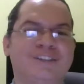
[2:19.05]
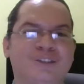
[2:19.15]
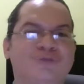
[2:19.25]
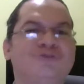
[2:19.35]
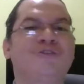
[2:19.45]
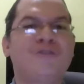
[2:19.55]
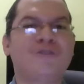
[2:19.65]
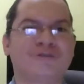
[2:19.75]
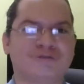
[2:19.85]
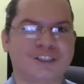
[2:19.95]
que
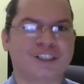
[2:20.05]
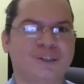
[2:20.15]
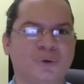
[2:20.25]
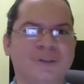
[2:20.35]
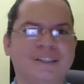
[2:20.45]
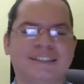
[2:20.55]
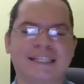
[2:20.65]
foram diretoras.